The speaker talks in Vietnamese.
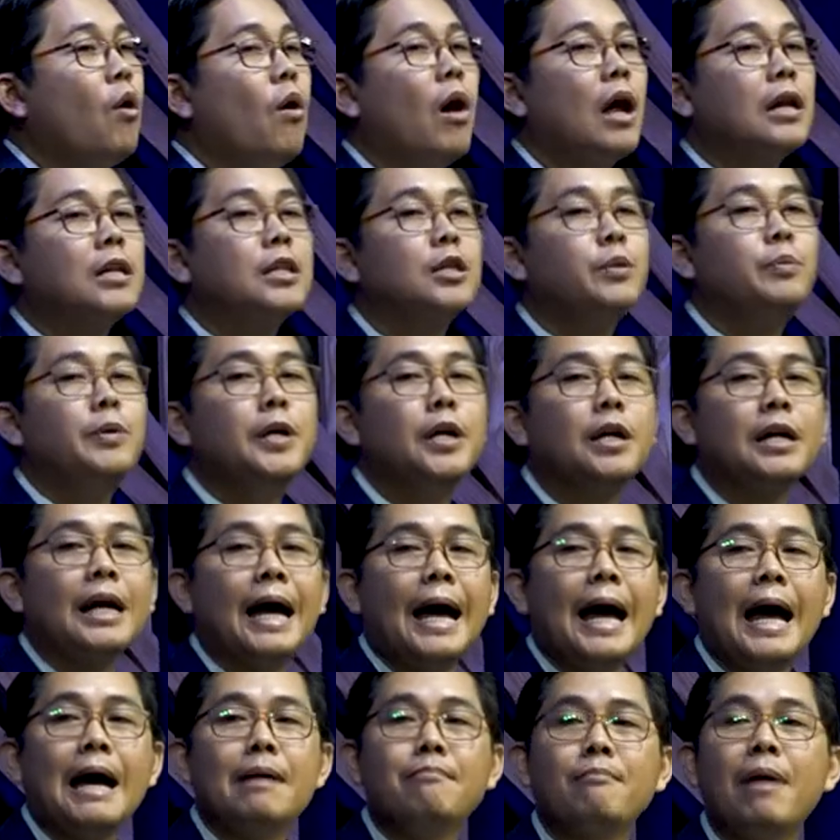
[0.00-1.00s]
Quát thơ
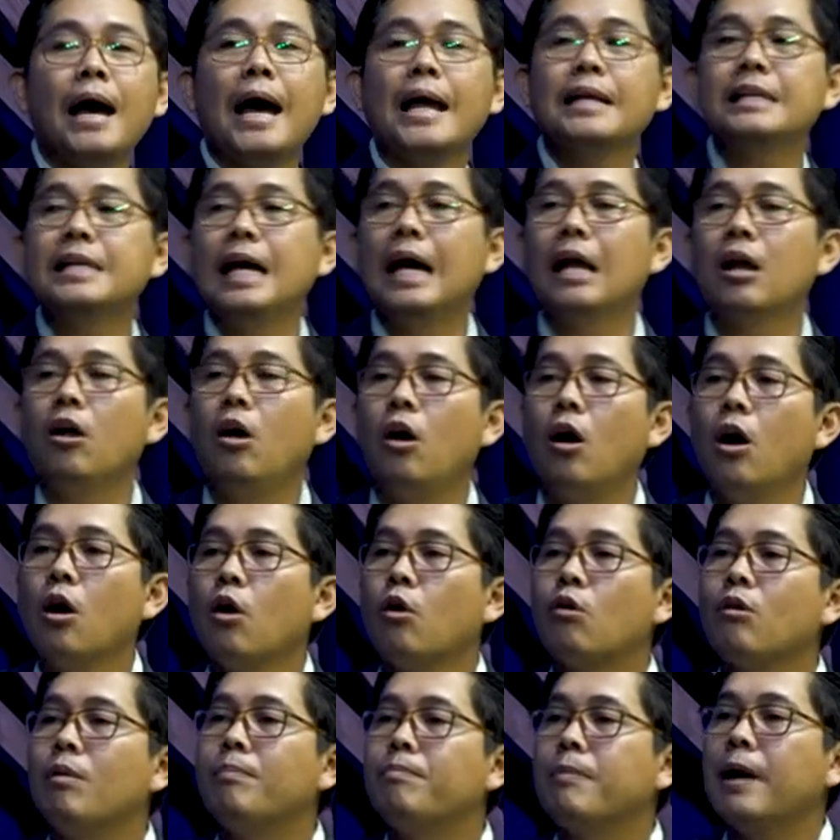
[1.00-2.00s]
ca ban dạng lọ,
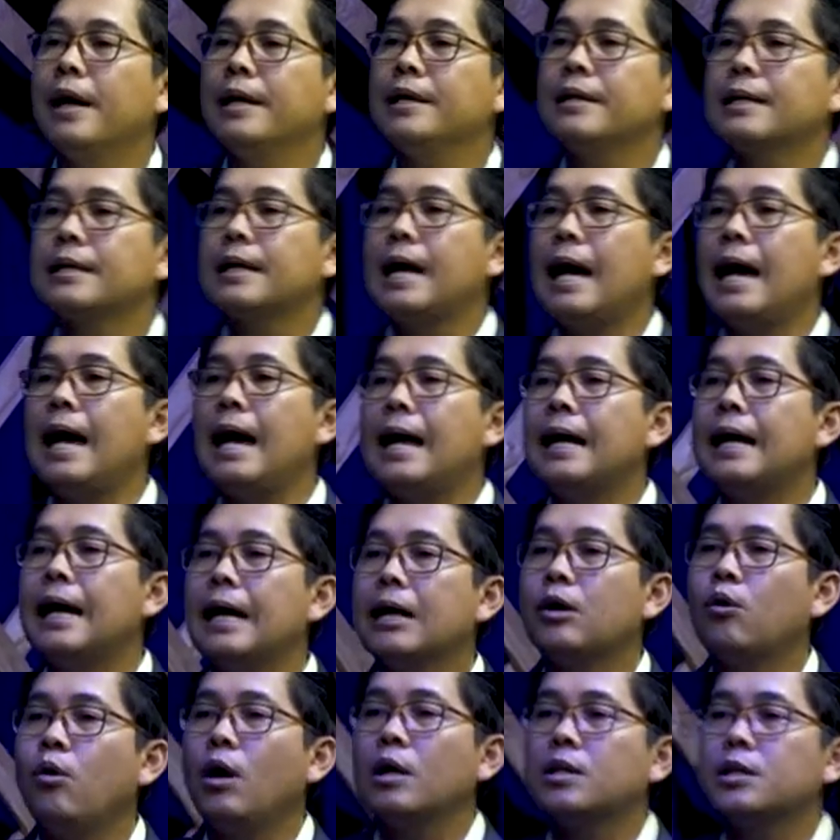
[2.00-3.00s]
cốp cách ca
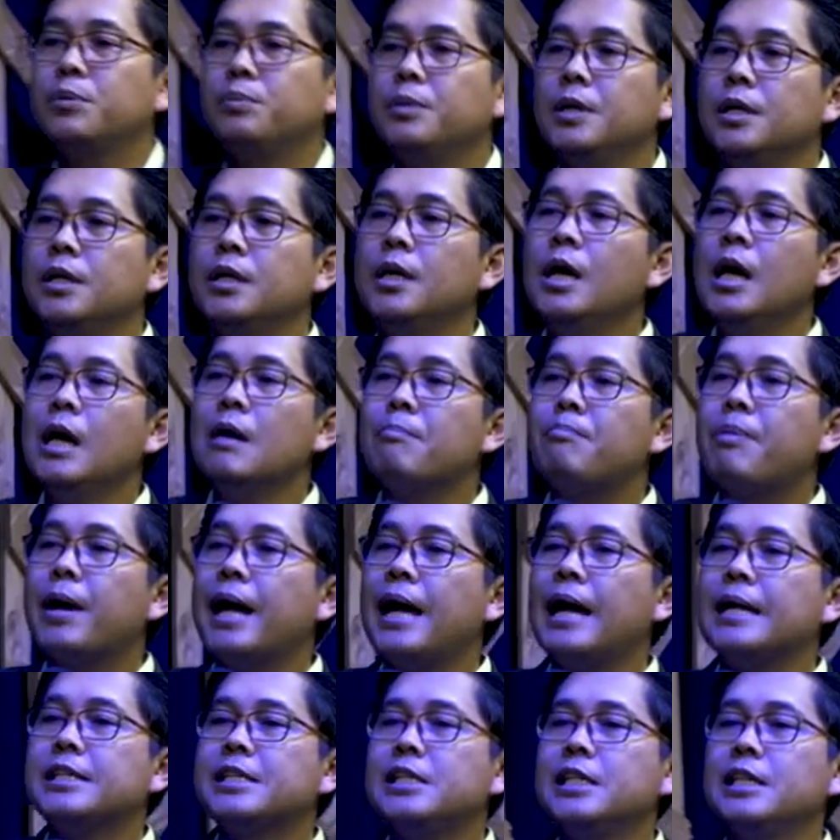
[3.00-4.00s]
đại quát thơ
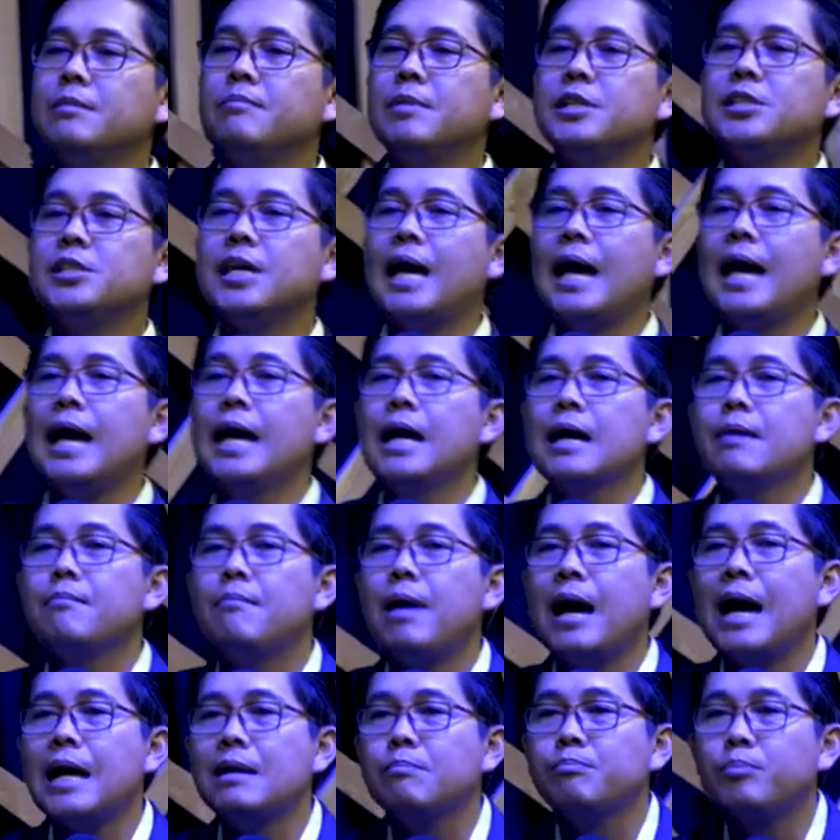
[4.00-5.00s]
bè chìa mà cha
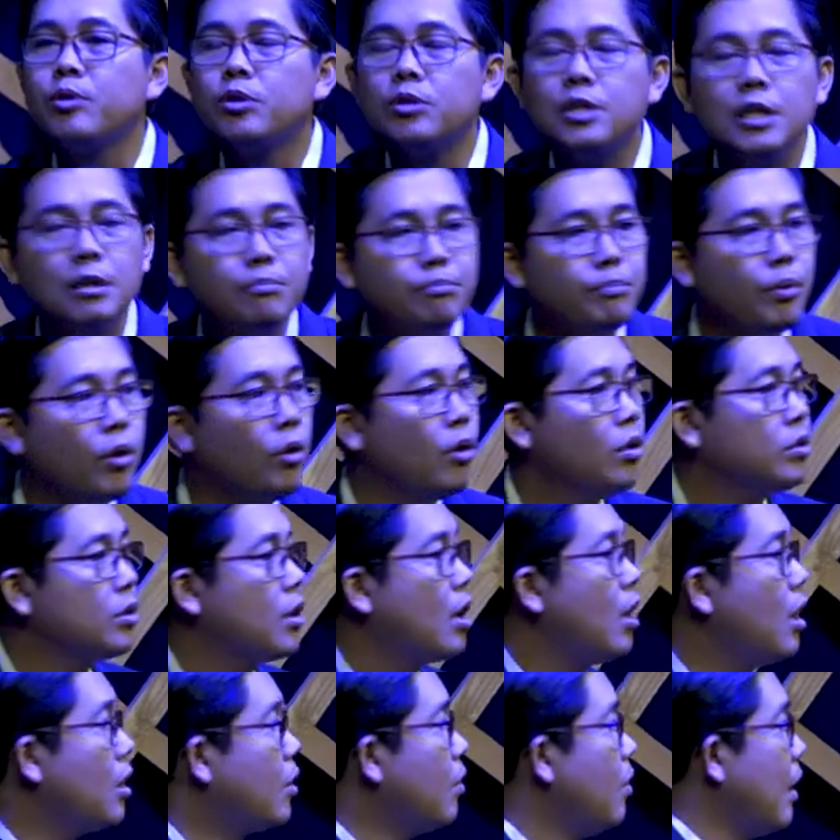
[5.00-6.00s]
ban bổ tiên bố
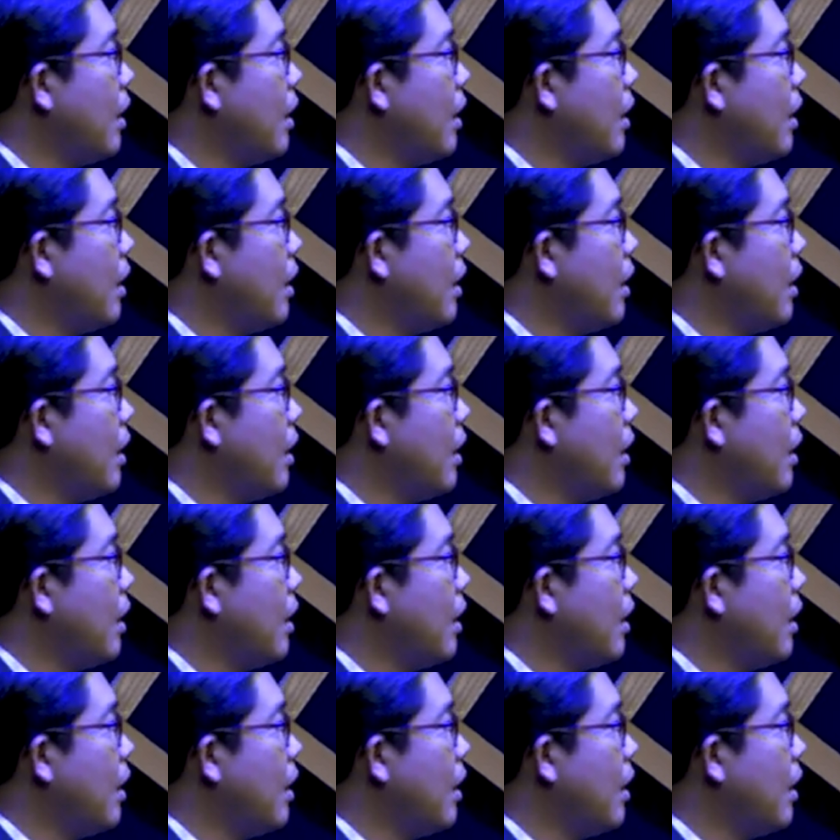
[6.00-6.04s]
tọt đọt